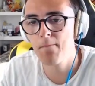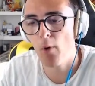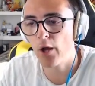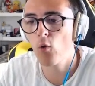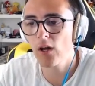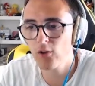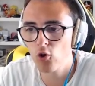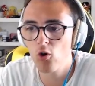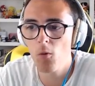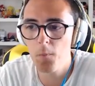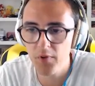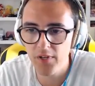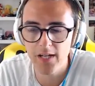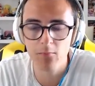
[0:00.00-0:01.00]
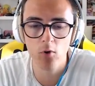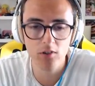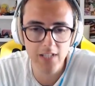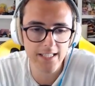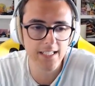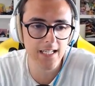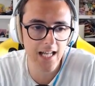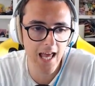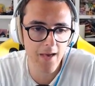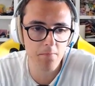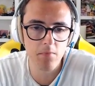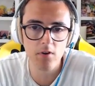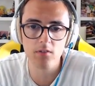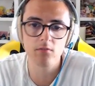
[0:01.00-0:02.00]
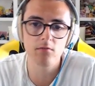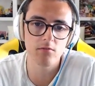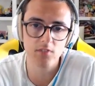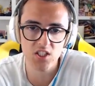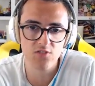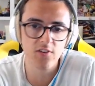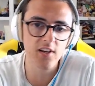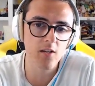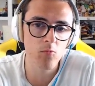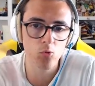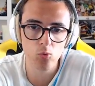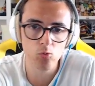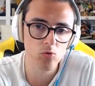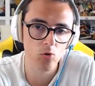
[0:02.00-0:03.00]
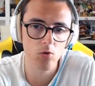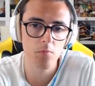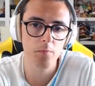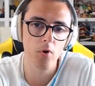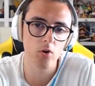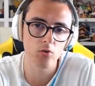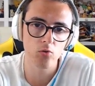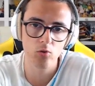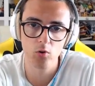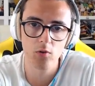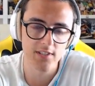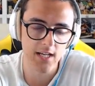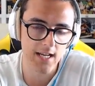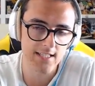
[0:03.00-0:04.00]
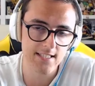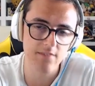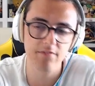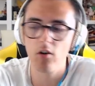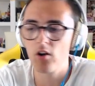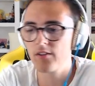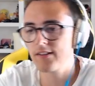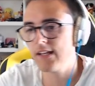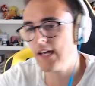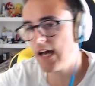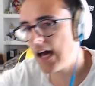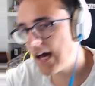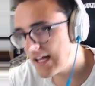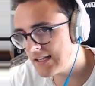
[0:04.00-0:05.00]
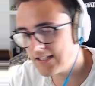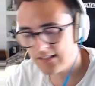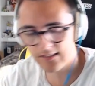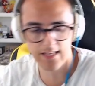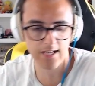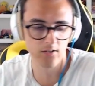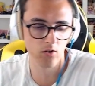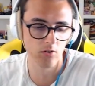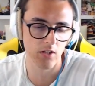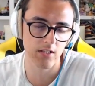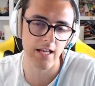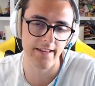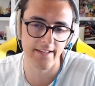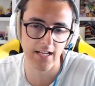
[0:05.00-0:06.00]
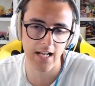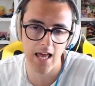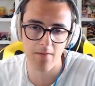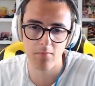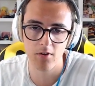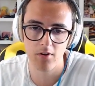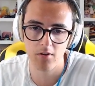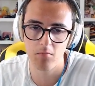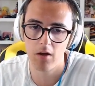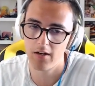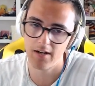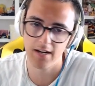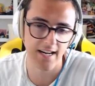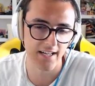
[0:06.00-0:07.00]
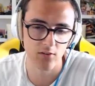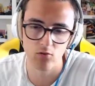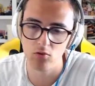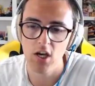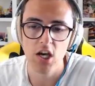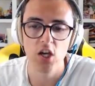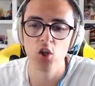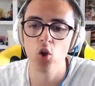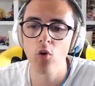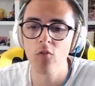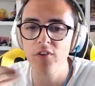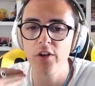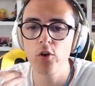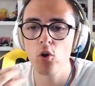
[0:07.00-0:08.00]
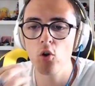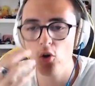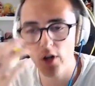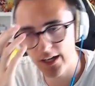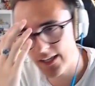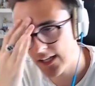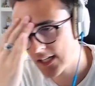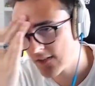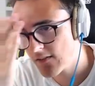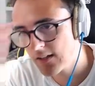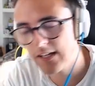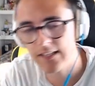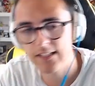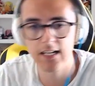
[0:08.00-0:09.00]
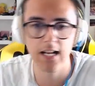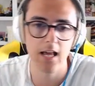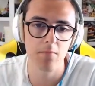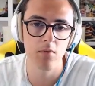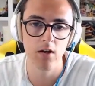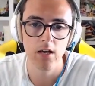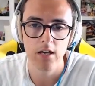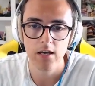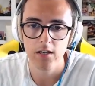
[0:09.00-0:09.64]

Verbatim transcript: E poi quando compreremo il net club trasferiremo tutto l'importo di questa cassaforte all'interno del nightclub. Ma non vedo l'ora che arrivi il nightclub.